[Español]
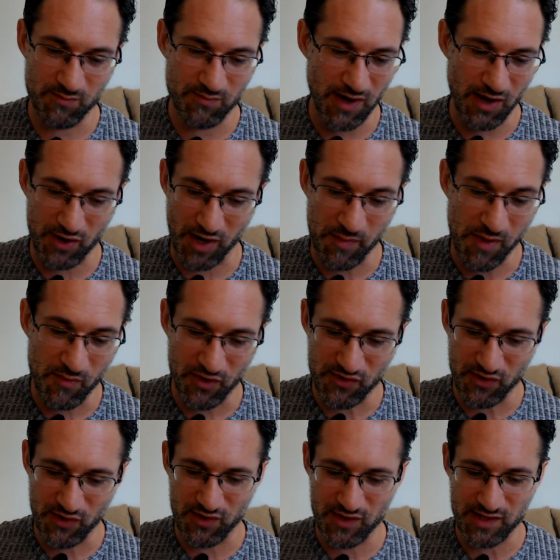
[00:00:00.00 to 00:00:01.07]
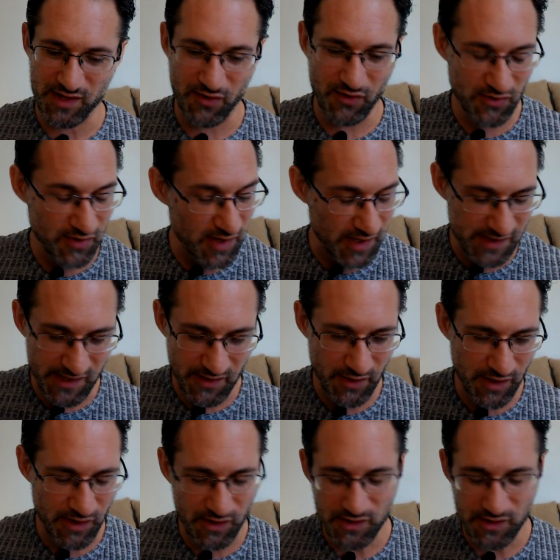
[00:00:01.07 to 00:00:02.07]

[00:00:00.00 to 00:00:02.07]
ahora mismo estoy conectado y estoy recibiendo.